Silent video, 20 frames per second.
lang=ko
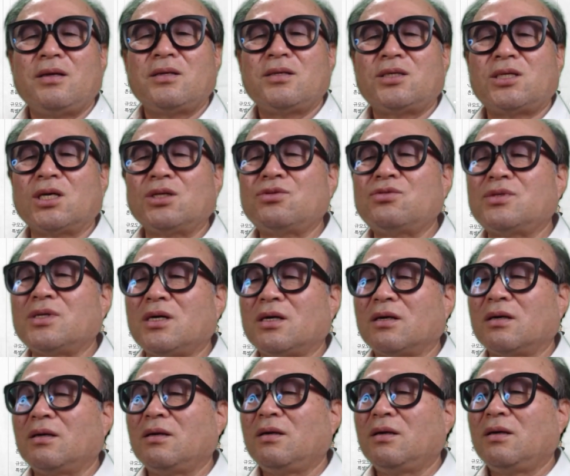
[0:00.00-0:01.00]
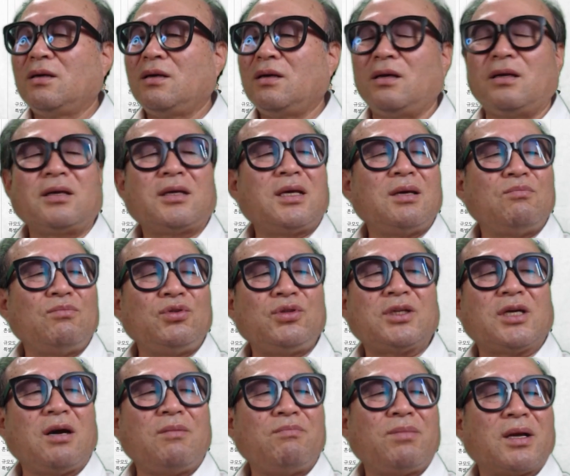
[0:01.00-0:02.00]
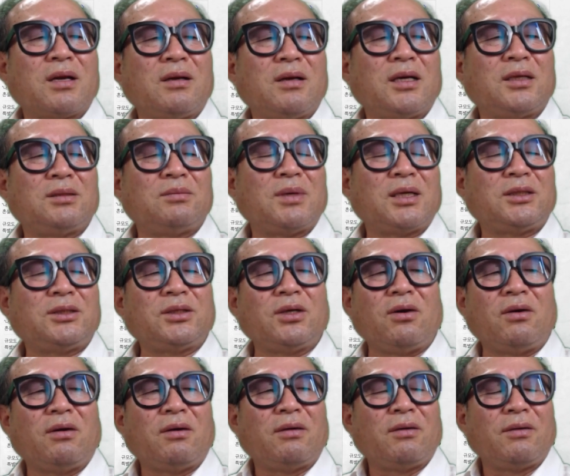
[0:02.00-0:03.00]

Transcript: 최수석 이렇게 무식한 발언하지 마시오.